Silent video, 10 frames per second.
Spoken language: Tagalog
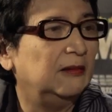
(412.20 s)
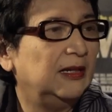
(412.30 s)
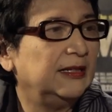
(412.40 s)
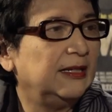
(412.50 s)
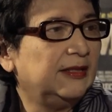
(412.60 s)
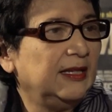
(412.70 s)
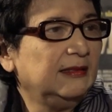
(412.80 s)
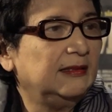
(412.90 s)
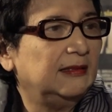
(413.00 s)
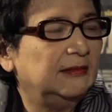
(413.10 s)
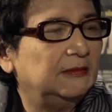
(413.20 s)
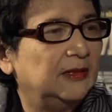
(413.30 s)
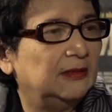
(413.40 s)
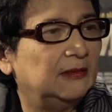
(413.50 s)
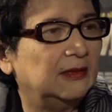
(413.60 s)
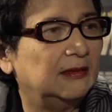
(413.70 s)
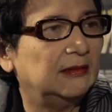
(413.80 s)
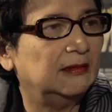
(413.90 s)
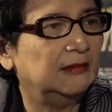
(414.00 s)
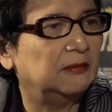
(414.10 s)
Uh, is this uh,
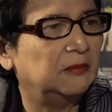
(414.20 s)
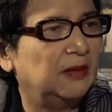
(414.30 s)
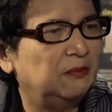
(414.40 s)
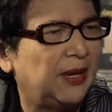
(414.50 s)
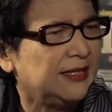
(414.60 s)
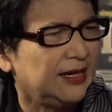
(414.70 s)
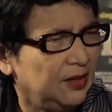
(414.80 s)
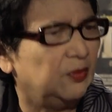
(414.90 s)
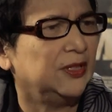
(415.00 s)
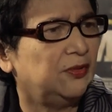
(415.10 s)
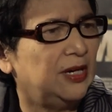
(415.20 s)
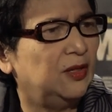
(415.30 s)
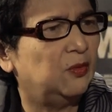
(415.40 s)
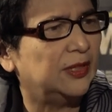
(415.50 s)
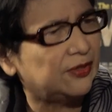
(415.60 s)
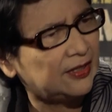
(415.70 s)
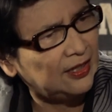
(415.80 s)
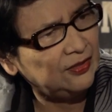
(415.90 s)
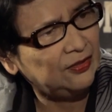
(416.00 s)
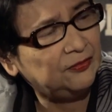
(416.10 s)
basically what you really want to
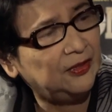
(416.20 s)
say in your